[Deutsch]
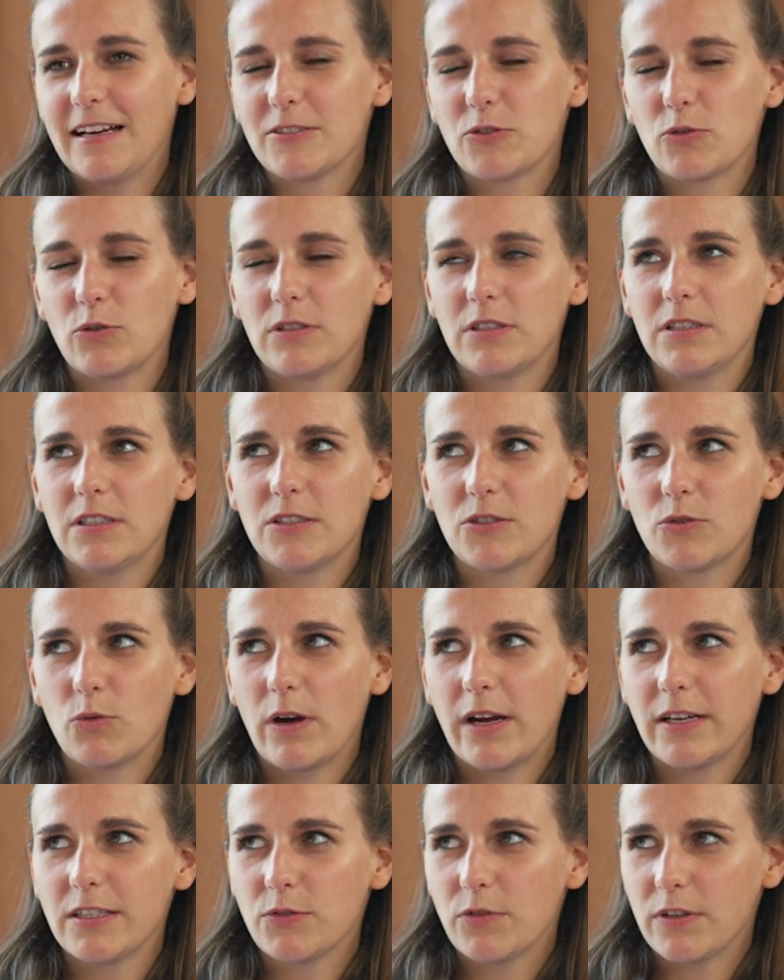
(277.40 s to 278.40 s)
Also nicht so
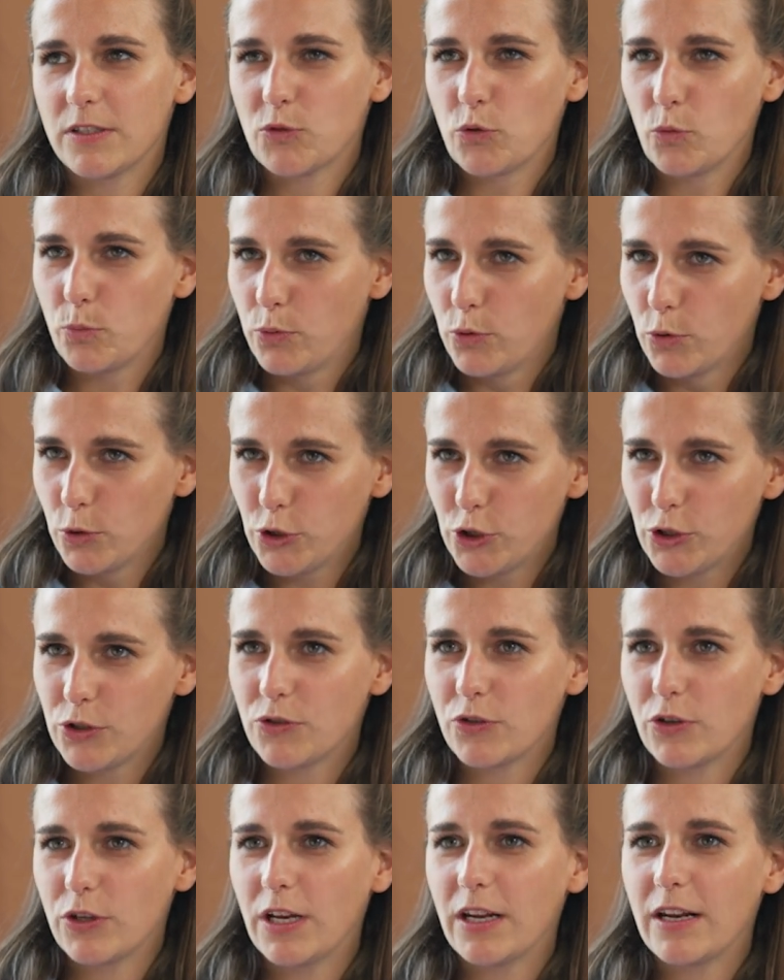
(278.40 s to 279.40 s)
eins, was so
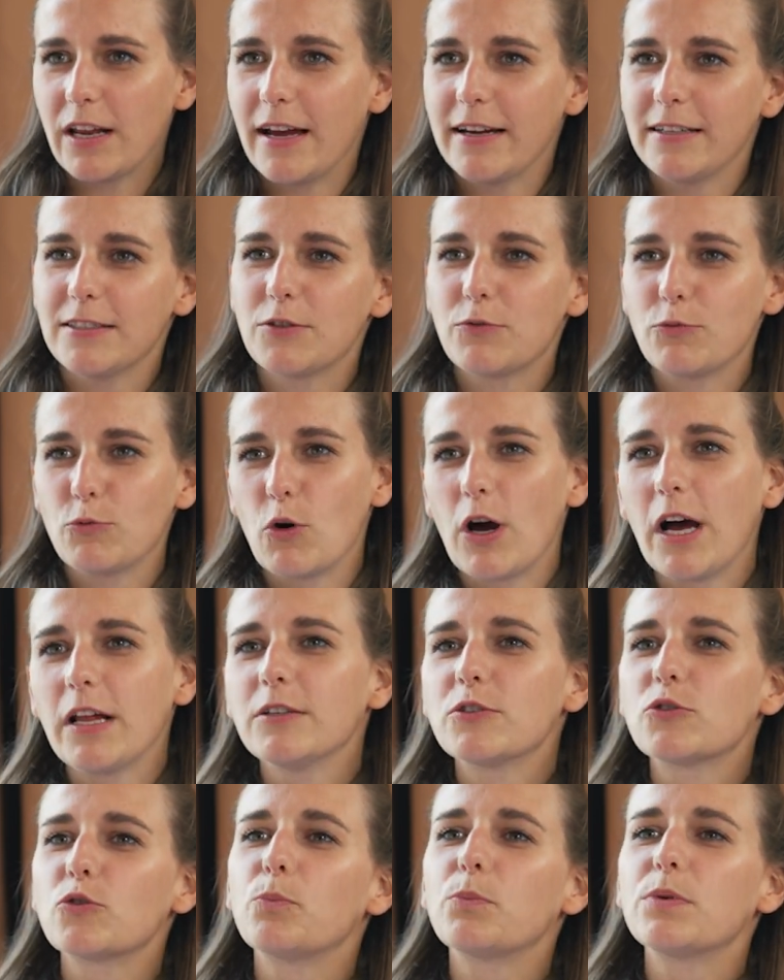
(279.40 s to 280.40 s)
pusht, sondern eins, wo
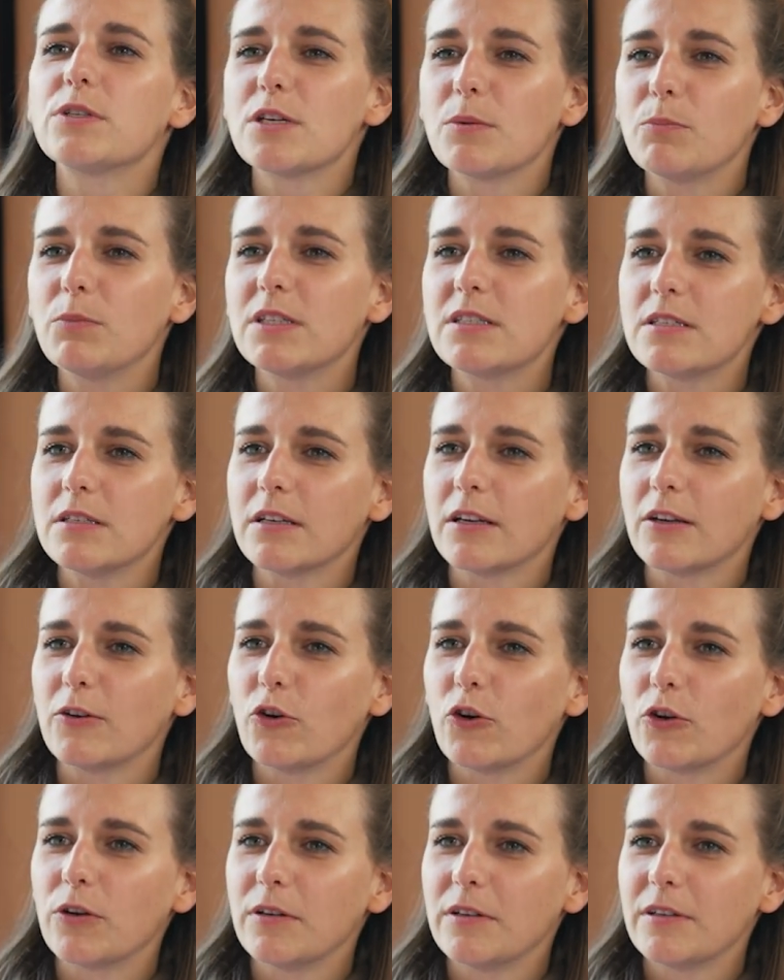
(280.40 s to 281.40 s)
alle so ein bisschen mitsingen können.